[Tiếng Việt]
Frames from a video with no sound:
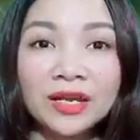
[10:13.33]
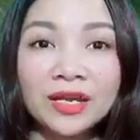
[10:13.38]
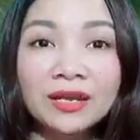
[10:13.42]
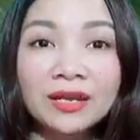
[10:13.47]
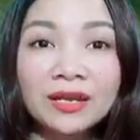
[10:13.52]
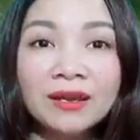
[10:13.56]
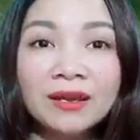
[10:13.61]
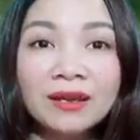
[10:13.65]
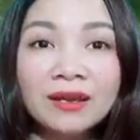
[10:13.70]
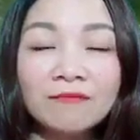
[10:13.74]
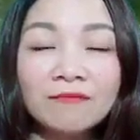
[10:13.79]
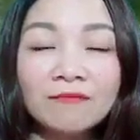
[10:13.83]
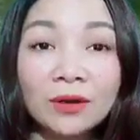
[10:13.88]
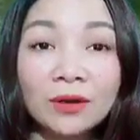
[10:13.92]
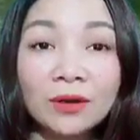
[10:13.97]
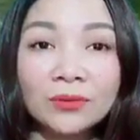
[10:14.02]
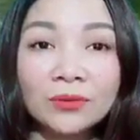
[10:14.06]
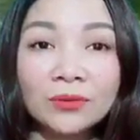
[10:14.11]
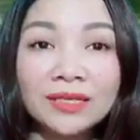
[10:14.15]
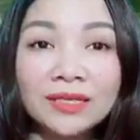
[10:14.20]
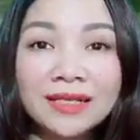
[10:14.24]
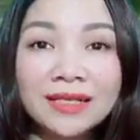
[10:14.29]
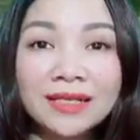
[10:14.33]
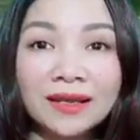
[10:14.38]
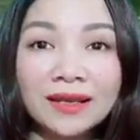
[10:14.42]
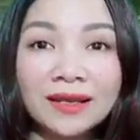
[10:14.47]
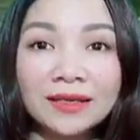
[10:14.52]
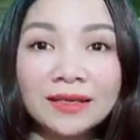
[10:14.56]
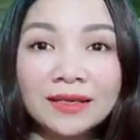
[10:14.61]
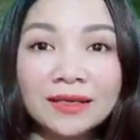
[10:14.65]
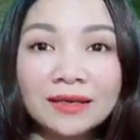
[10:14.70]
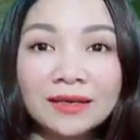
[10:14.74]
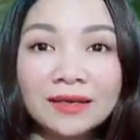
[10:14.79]
nghĩ và cùng đưa ra
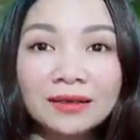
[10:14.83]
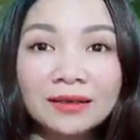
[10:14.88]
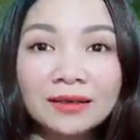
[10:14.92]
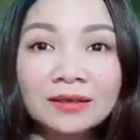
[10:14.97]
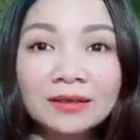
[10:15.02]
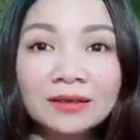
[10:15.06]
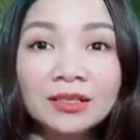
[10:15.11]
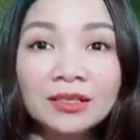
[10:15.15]
ý kiến.